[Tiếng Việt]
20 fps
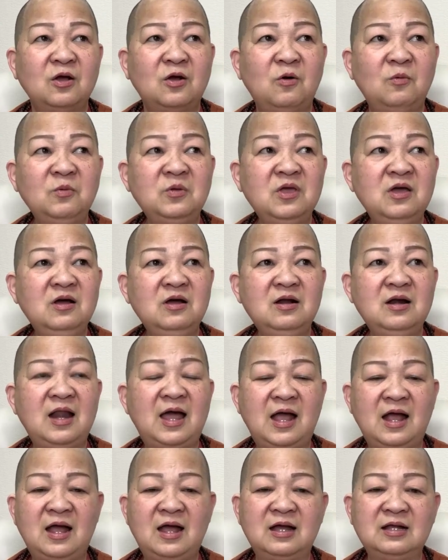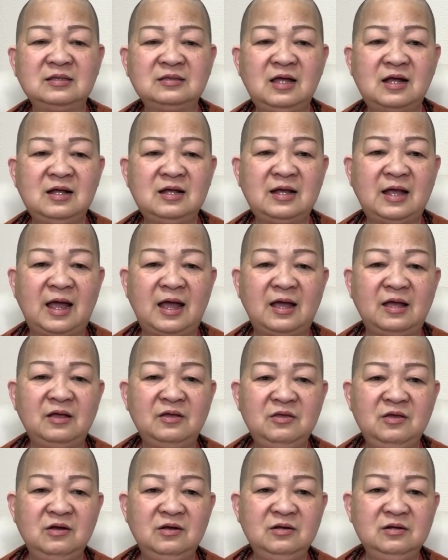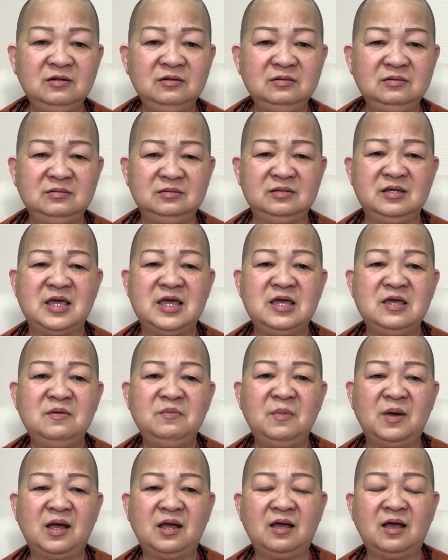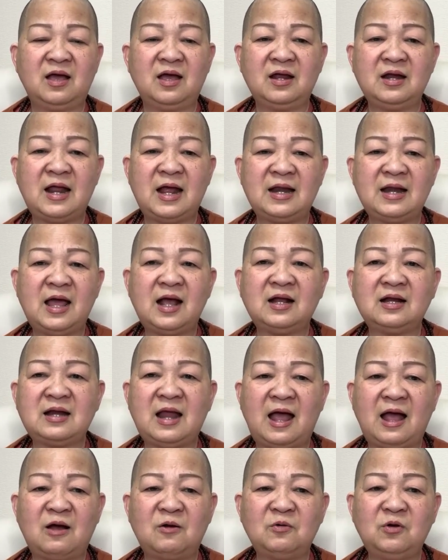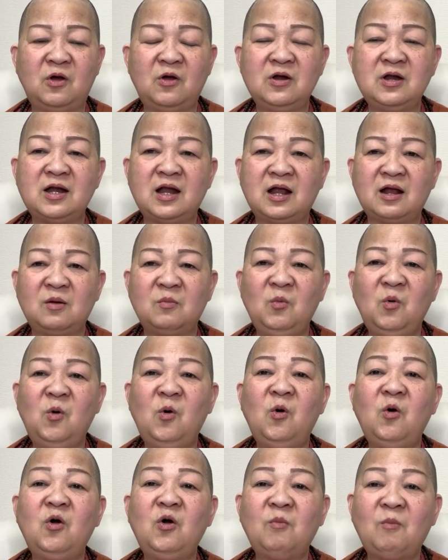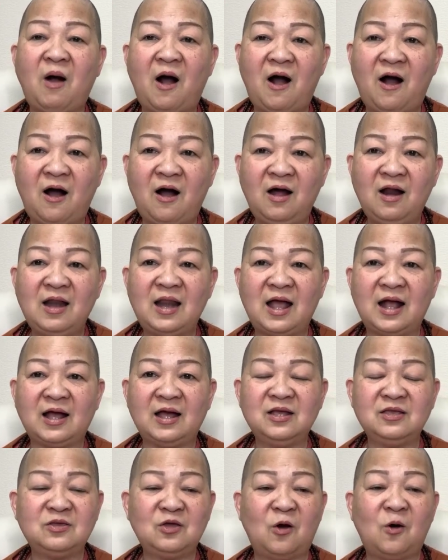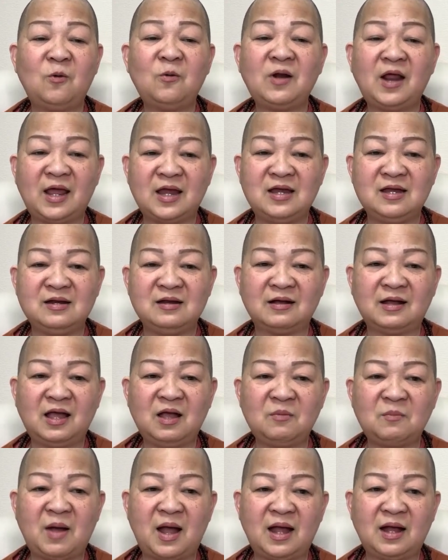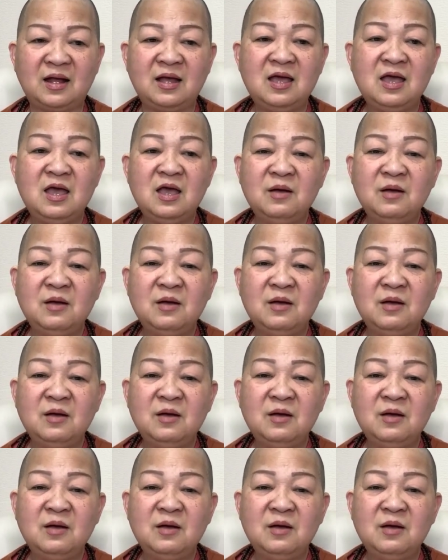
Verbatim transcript: cũng như là hả tất cả những vị mà hả đã đắc đạo nói rằng buông bỏ là cái chỗ này nè các bạn,